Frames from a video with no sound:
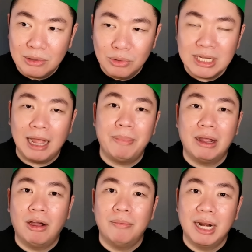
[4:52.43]
รู้จัก
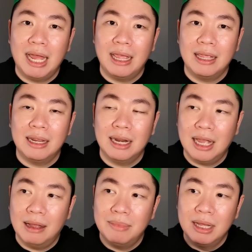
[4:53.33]
Bitcoin เมื่อไหร่นะ
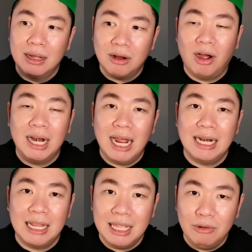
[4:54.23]
ครับก่อนหน้า
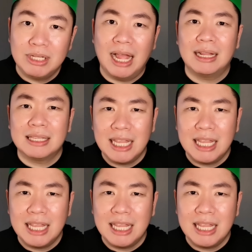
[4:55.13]
นั้นที่รู้จัก